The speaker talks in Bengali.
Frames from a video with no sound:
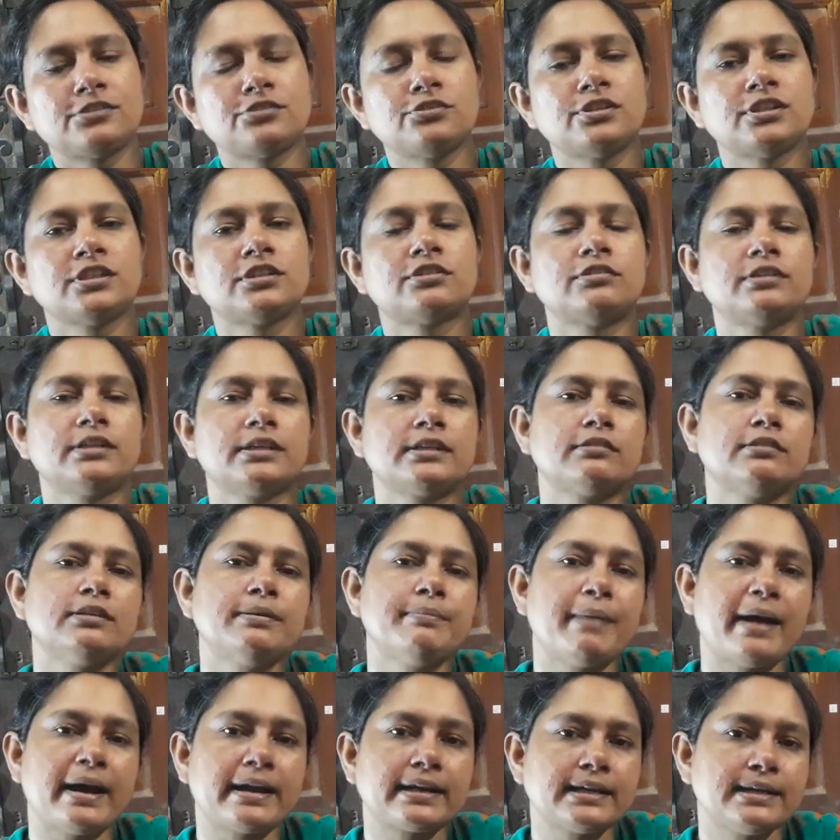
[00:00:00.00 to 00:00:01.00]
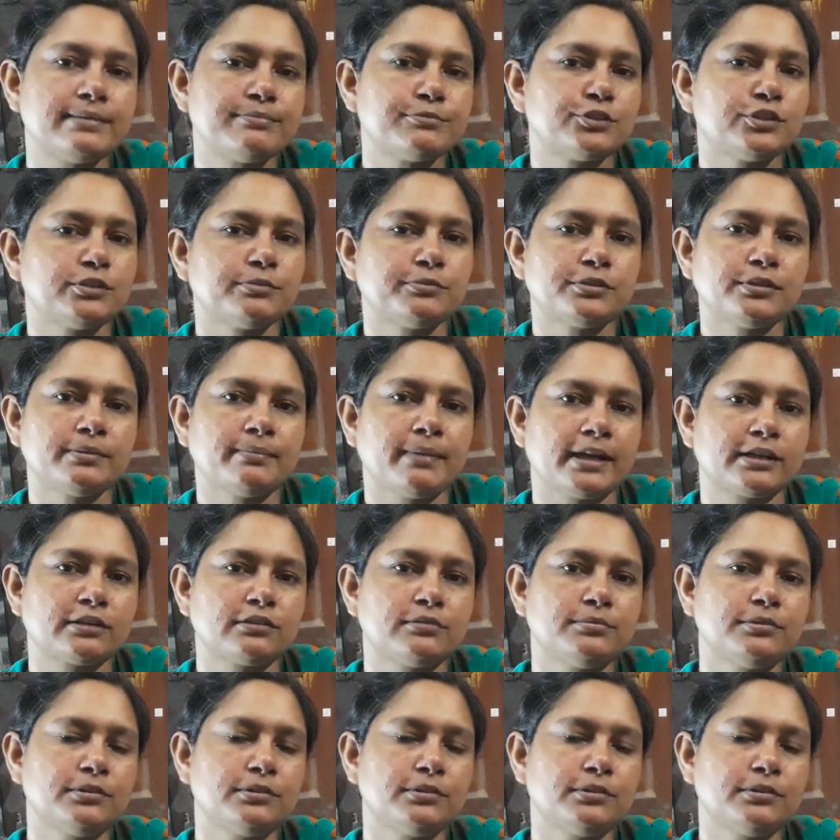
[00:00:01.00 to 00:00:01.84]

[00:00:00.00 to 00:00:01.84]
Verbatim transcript: তৈরি করে করে বাংলায় মনে মনে বাক্য